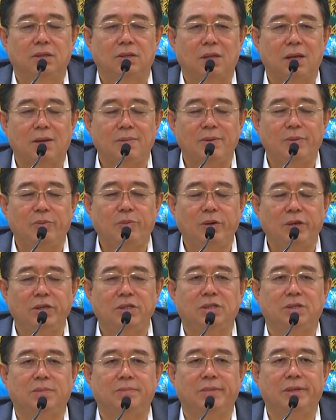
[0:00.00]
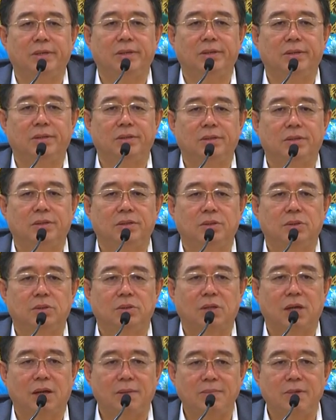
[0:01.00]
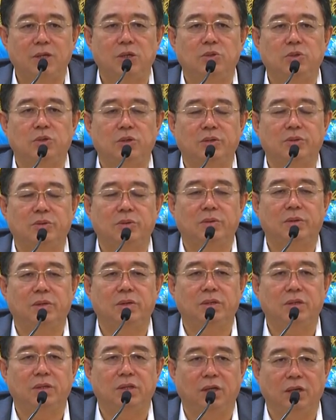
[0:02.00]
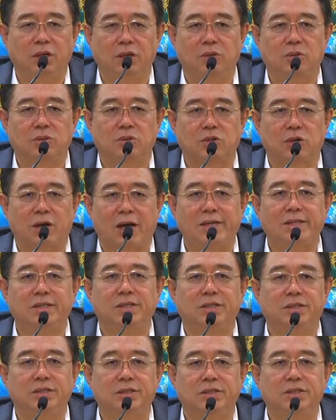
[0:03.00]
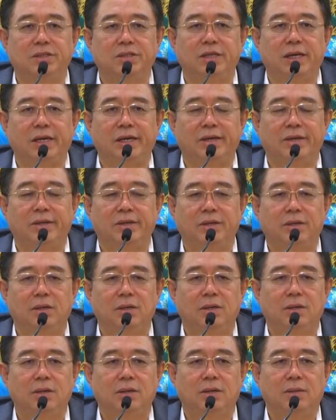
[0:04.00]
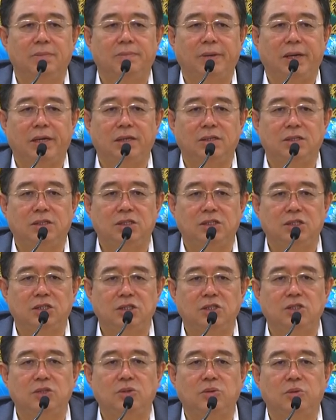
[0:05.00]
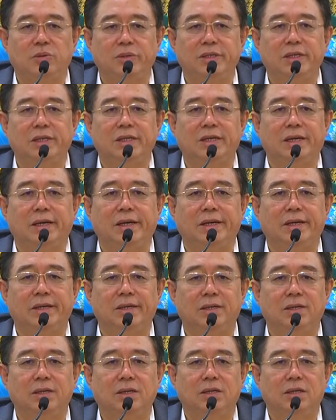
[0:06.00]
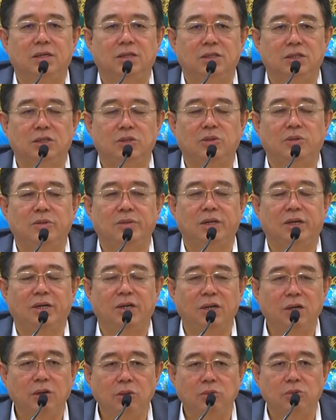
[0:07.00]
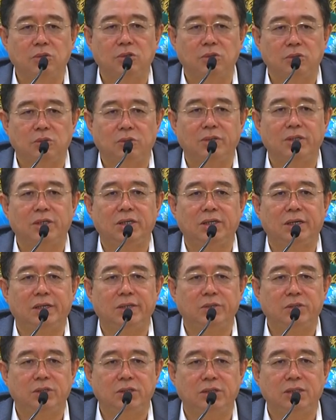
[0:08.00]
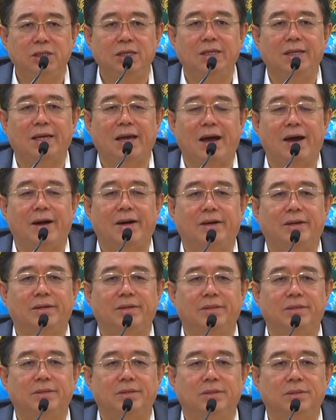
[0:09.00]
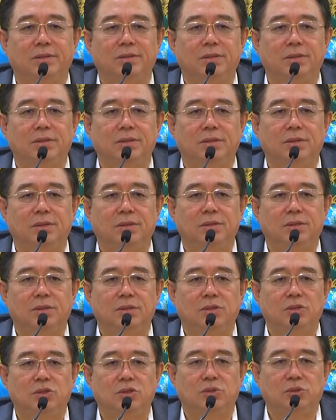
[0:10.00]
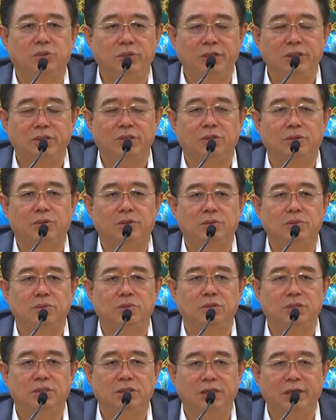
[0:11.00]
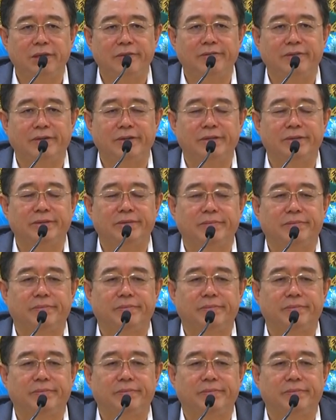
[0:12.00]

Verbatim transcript: 他们为什么？他们的学说能够传承至今，被七十多亿人，其中的六十多亿人去信仰、去追求、去信奉。